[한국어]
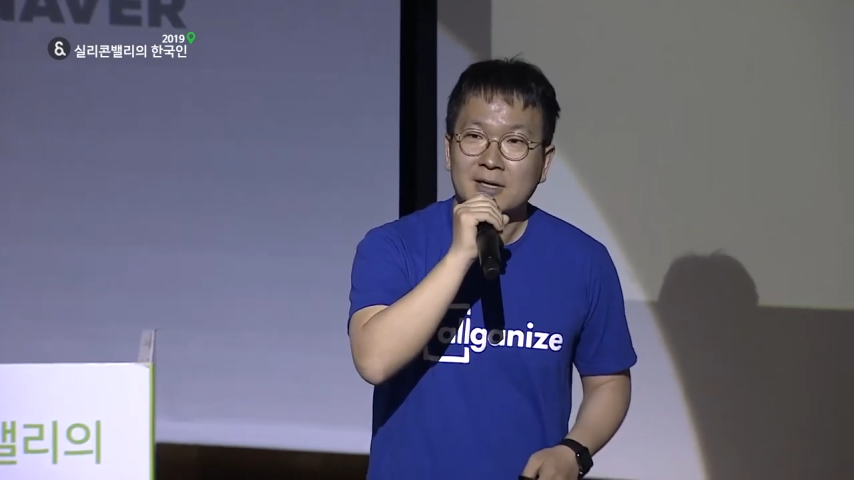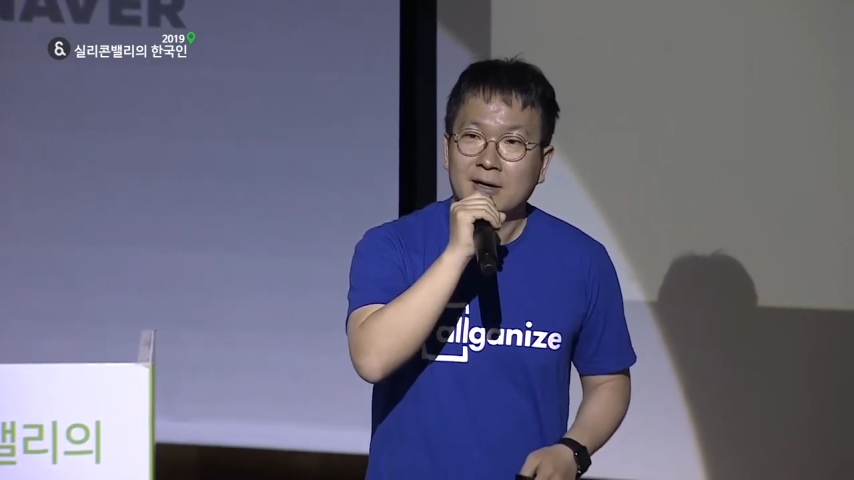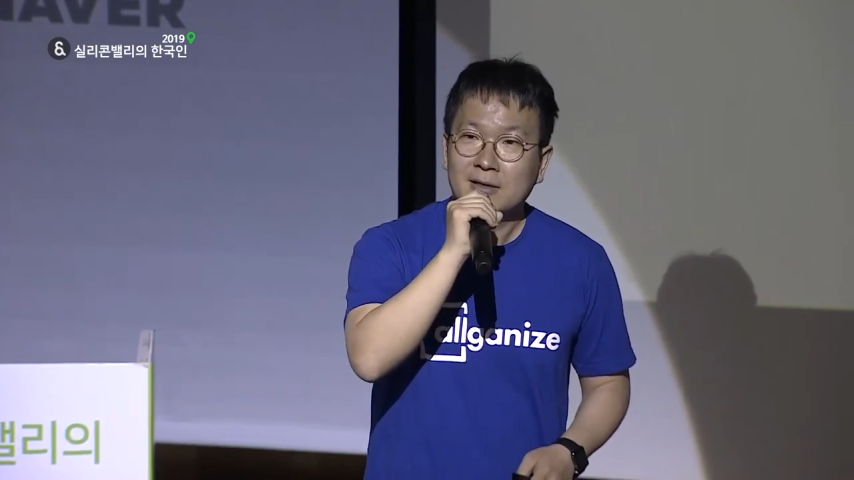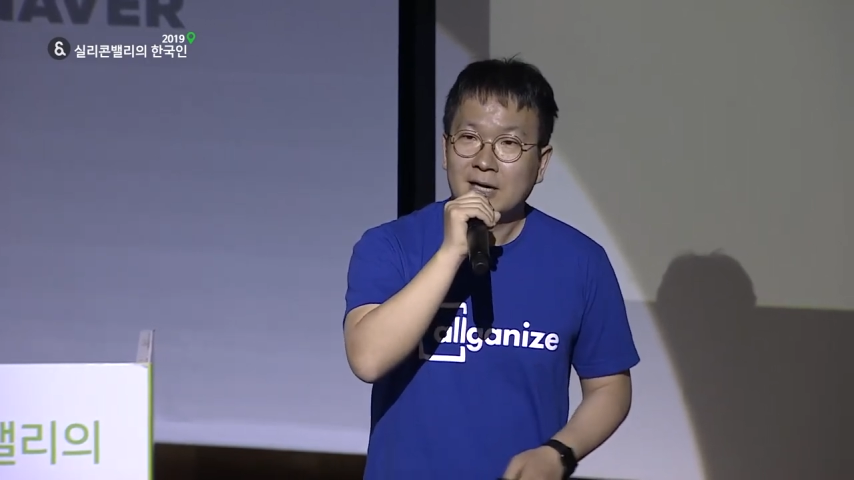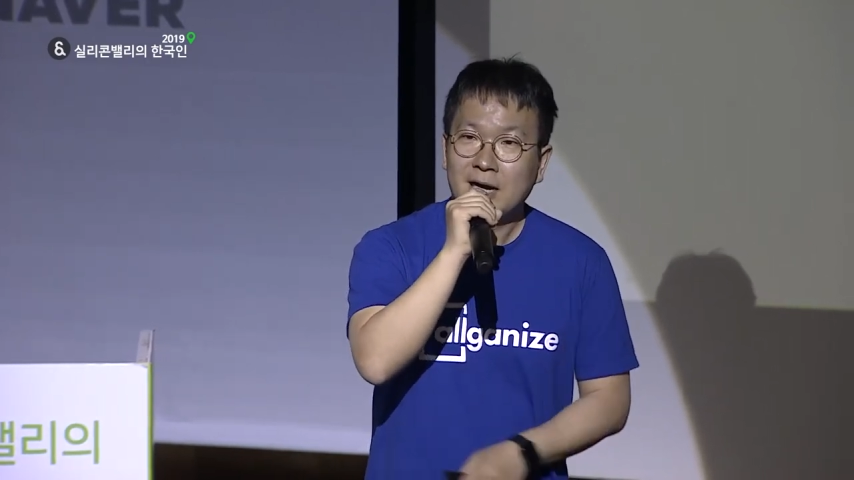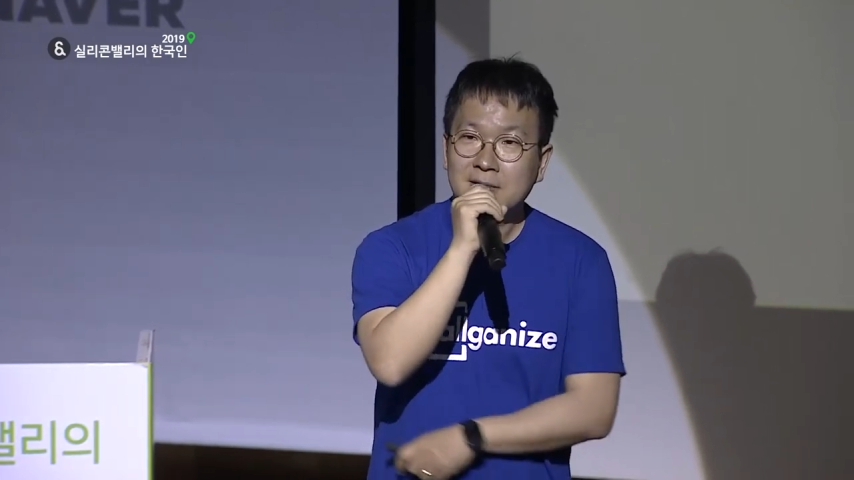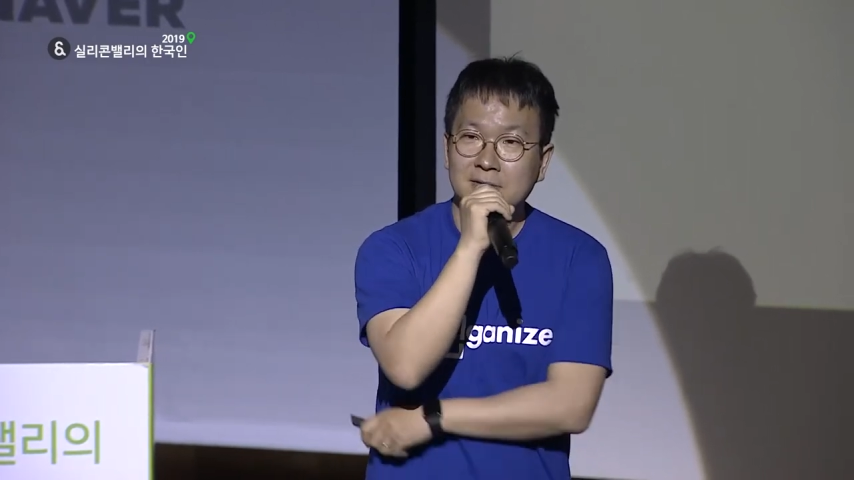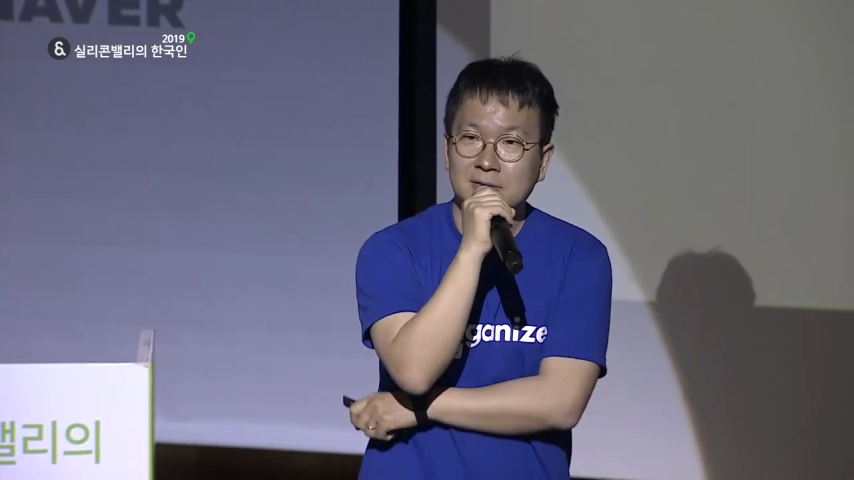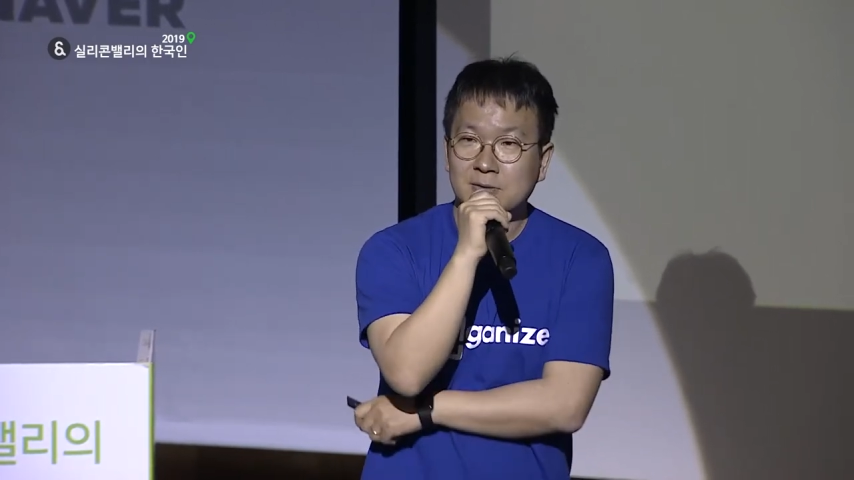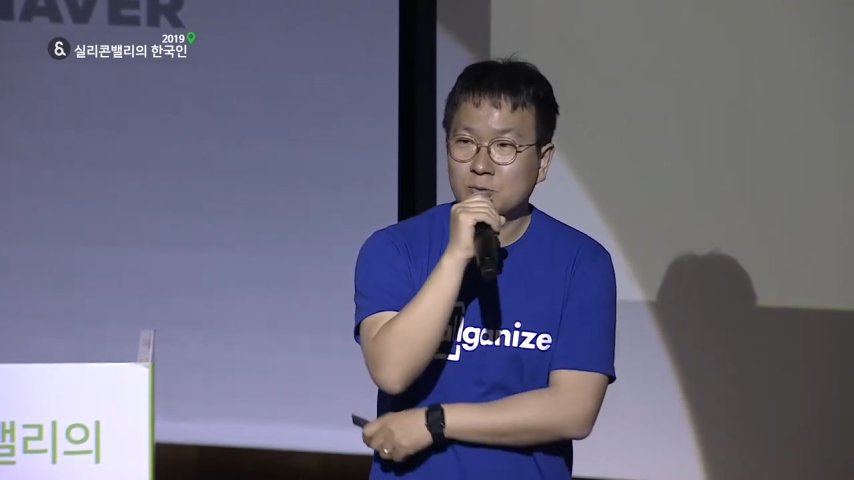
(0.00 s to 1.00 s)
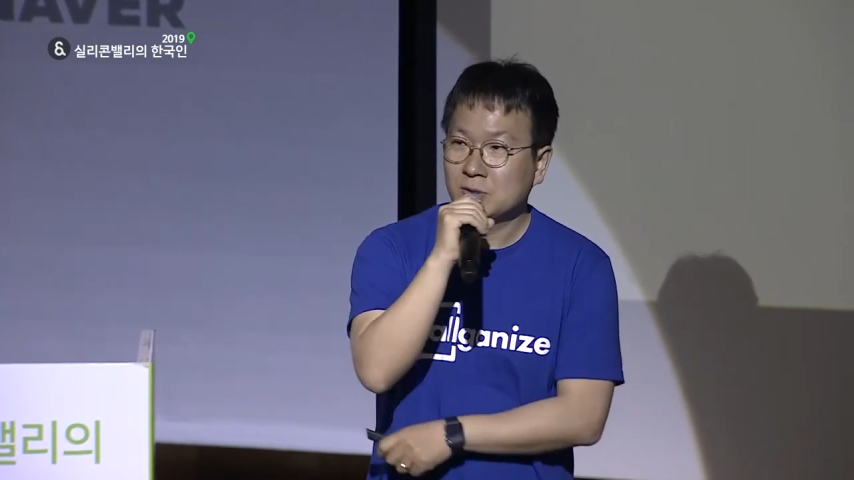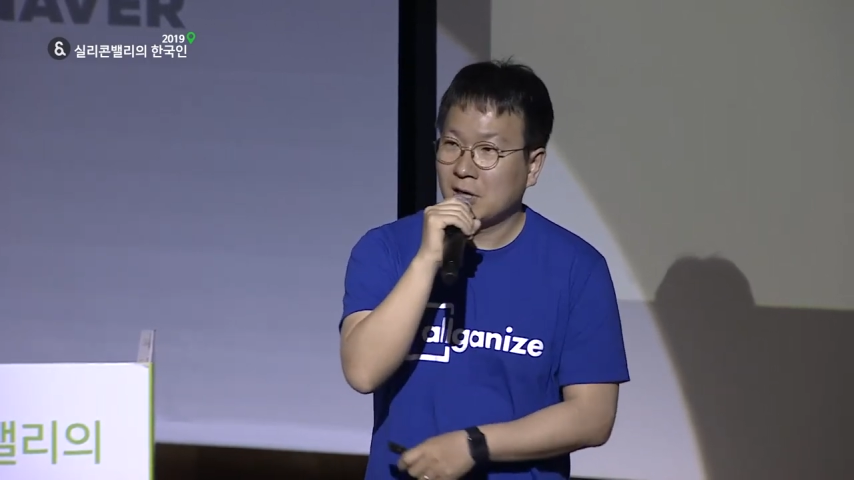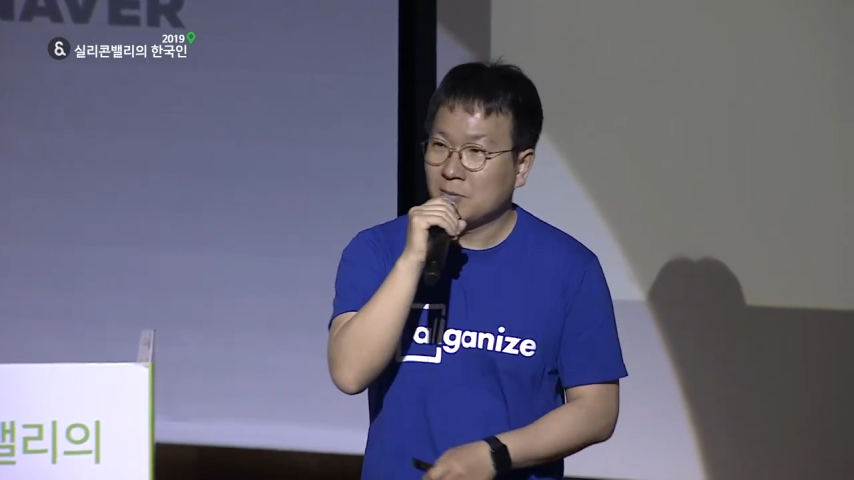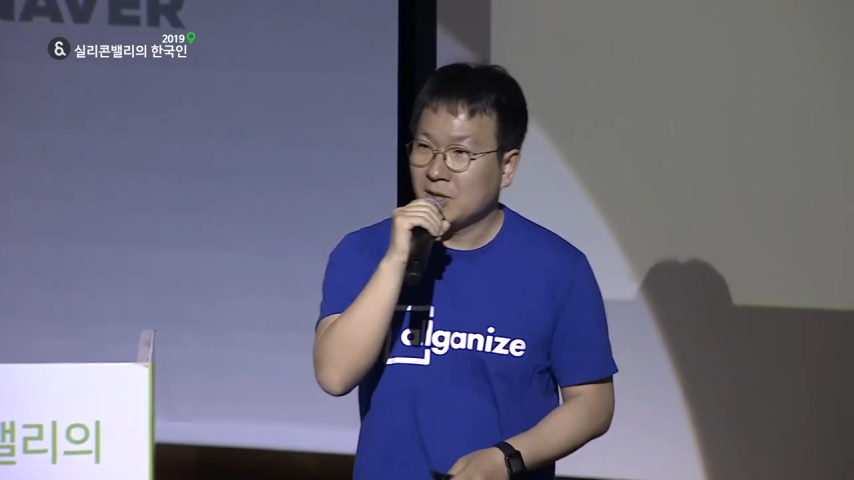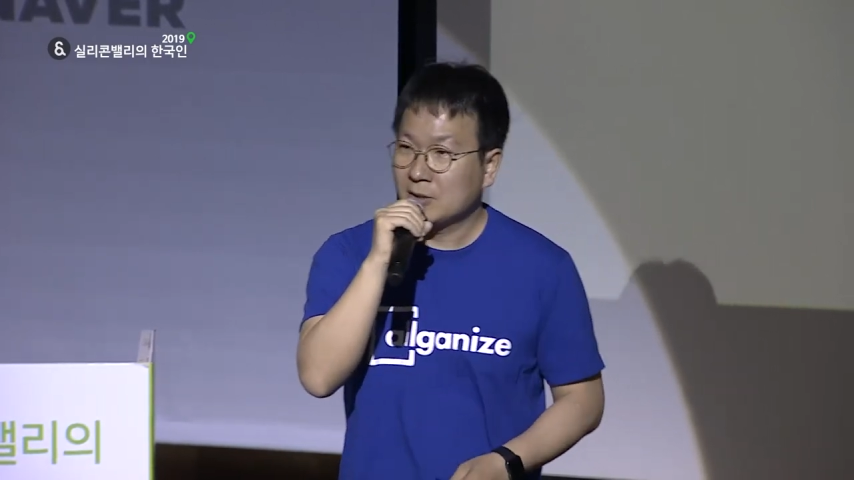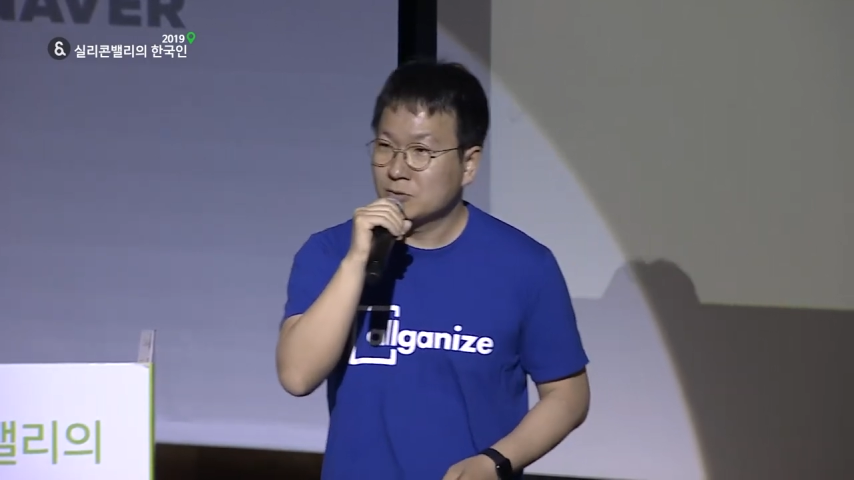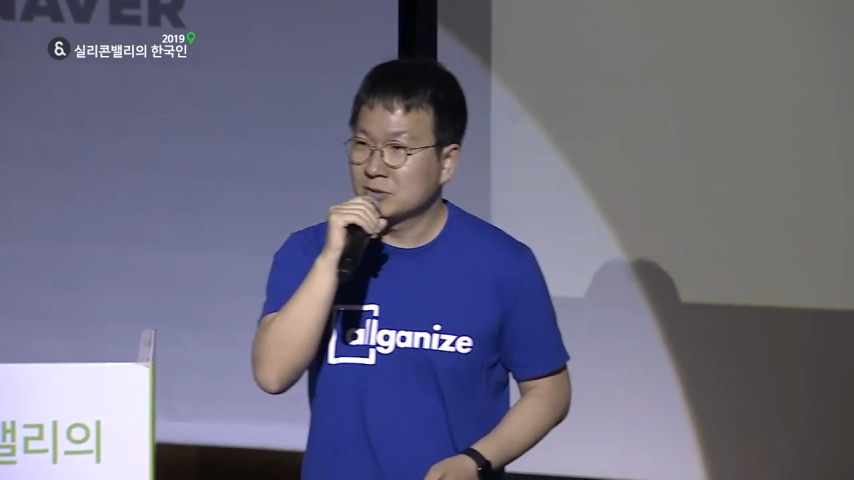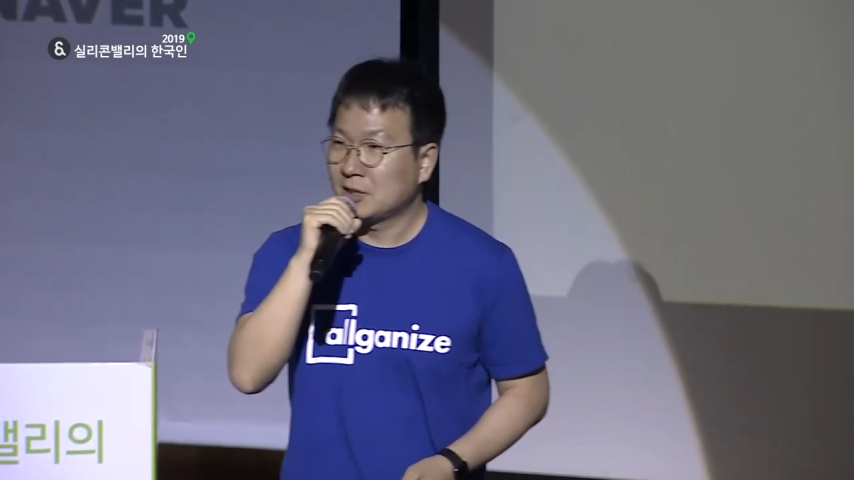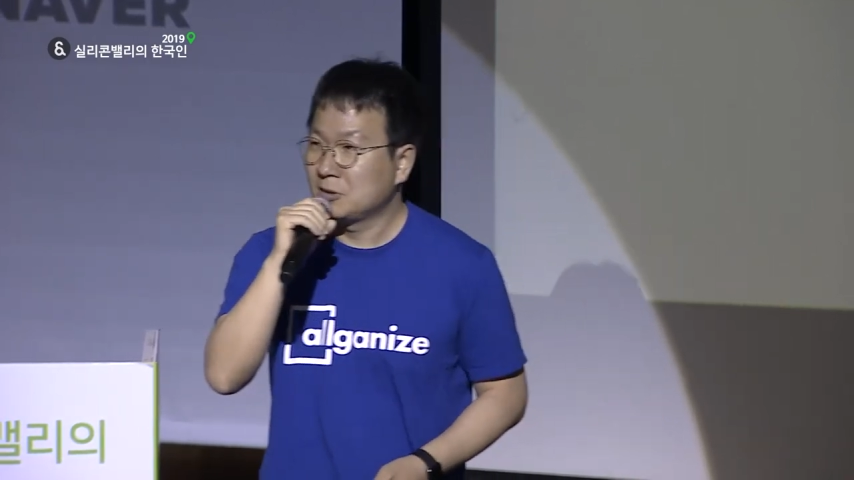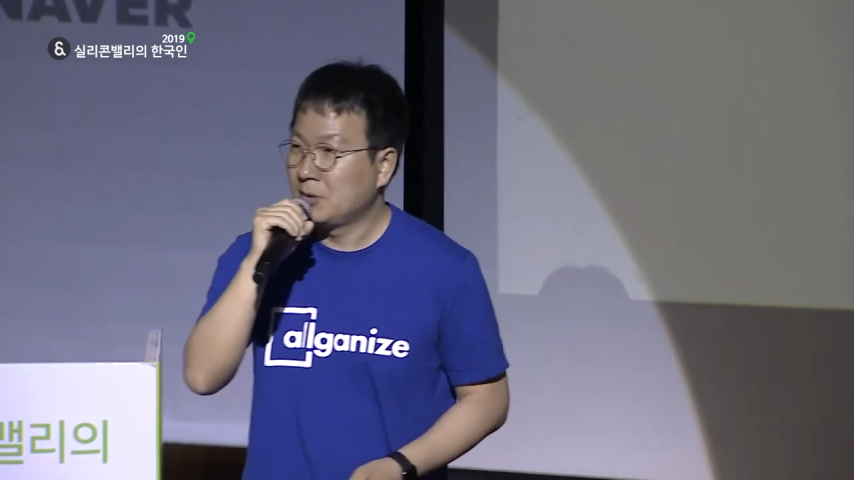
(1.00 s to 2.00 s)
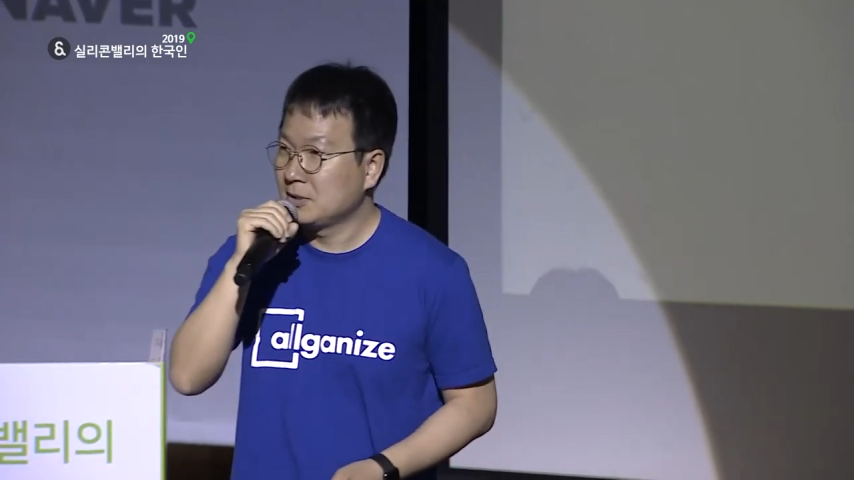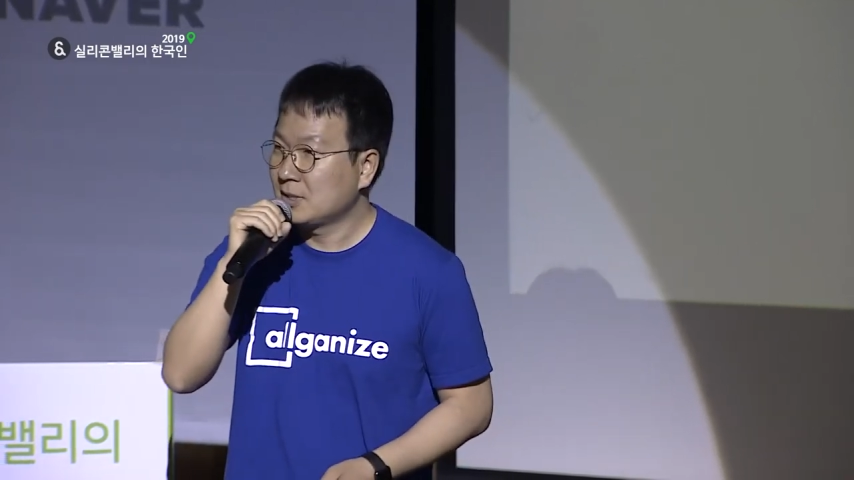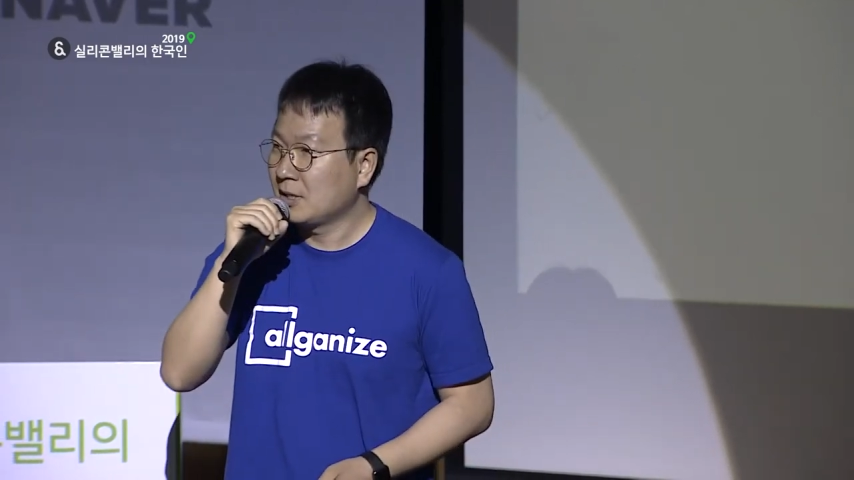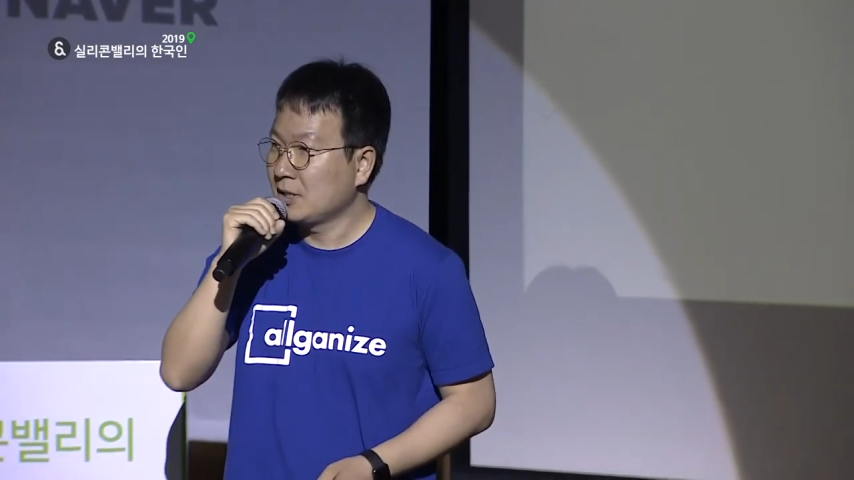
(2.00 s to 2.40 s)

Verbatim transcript: 아, 나이든 일본 사람이 한국 스타트업 행사에